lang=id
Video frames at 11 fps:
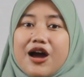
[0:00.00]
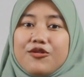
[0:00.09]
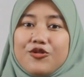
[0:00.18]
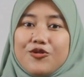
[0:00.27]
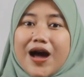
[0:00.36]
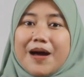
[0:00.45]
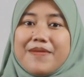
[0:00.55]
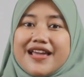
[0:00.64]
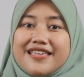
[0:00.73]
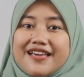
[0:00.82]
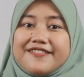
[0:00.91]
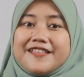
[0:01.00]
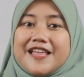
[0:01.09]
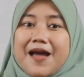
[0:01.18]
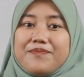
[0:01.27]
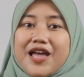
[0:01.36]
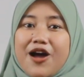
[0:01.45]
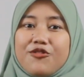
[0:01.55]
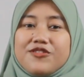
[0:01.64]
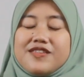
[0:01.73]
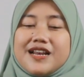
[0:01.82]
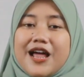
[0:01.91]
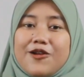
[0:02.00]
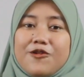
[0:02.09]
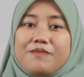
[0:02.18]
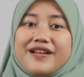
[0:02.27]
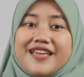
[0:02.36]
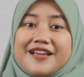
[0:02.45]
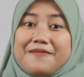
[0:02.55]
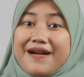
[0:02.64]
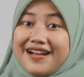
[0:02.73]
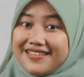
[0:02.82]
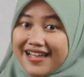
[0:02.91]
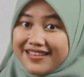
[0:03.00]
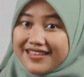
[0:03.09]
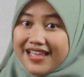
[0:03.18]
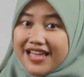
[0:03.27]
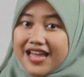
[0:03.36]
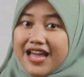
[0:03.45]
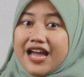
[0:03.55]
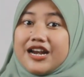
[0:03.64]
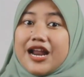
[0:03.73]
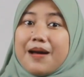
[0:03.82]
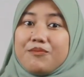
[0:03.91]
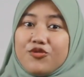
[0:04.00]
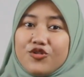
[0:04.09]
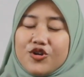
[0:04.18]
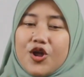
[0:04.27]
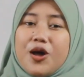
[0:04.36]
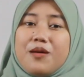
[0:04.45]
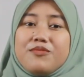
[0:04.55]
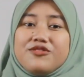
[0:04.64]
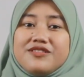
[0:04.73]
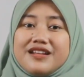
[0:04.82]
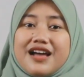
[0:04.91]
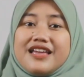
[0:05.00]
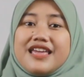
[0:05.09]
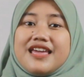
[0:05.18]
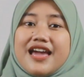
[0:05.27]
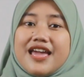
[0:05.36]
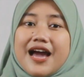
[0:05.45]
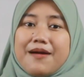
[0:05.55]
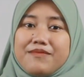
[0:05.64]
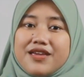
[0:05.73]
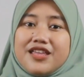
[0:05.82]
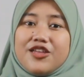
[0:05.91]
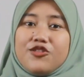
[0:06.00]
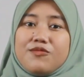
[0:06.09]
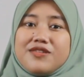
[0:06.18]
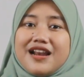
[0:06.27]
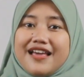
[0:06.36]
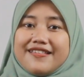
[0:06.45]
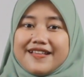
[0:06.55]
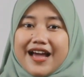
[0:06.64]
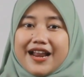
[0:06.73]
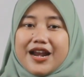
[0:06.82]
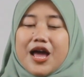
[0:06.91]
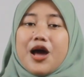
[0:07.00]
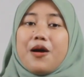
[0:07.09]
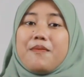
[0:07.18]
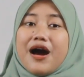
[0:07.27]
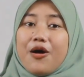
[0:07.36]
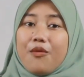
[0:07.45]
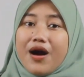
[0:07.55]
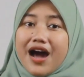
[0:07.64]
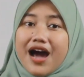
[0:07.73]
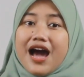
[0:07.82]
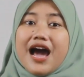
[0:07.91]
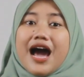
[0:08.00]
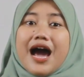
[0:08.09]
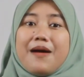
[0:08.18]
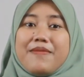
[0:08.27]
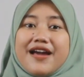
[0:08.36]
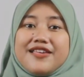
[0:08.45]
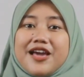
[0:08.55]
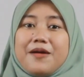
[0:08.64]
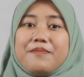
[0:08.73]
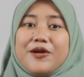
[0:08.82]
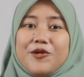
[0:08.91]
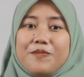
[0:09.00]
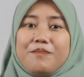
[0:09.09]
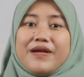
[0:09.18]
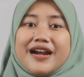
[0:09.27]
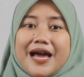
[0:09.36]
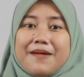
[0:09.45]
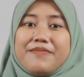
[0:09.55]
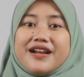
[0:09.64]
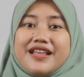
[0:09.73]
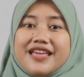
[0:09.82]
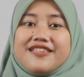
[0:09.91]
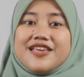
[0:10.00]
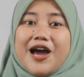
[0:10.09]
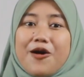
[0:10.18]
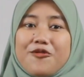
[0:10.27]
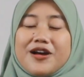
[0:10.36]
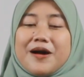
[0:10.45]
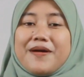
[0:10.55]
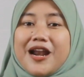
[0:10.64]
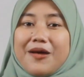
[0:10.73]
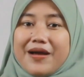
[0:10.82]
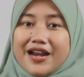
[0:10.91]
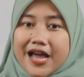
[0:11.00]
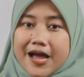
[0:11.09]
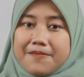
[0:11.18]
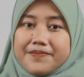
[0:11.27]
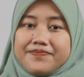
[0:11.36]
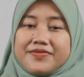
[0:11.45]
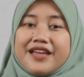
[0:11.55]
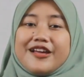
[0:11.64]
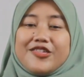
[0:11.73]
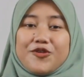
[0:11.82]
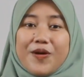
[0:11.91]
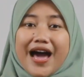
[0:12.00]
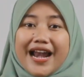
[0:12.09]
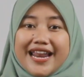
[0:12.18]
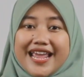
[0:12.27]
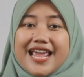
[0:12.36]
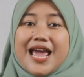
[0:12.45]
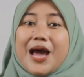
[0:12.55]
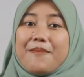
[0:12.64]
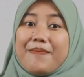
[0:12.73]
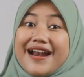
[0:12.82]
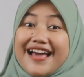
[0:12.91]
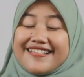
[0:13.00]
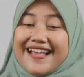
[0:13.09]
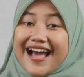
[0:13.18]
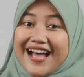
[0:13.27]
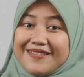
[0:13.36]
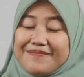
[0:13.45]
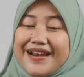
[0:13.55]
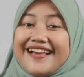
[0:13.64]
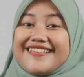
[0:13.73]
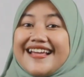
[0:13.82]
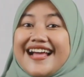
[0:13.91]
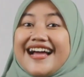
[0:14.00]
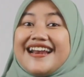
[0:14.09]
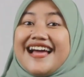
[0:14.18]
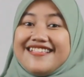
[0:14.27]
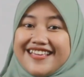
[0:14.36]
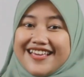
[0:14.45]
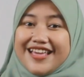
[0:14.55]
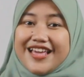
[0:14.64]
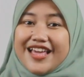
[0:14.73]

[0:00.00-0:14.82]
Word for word: dahulu abahnya setiap tahun selalu pergi ke Baghdad. Namun, Putra Kiai Hamid itu menjelaskan bahwa abahnya belum pernah pergi jauh kemana-mana, kecuali pada saat melaksanakan haji.